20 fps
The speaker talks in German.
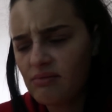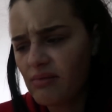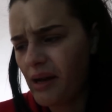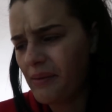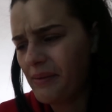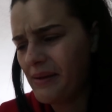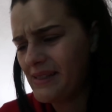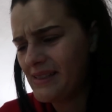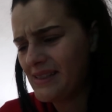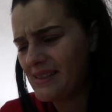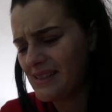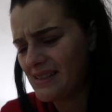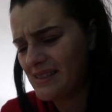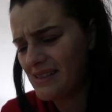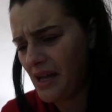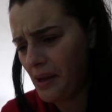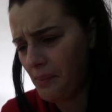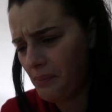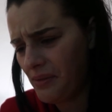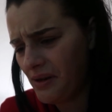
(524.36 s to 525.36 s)
Aber ist das das
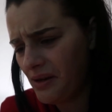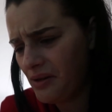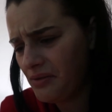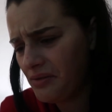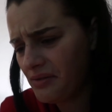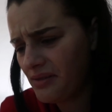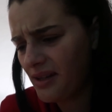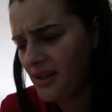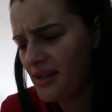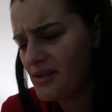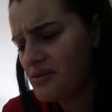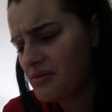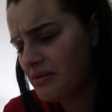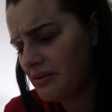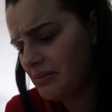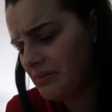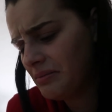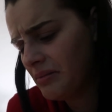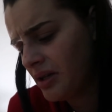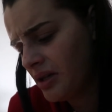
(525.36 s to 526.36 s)

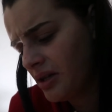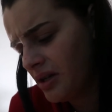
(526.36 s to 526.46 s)
Ablaufdatum?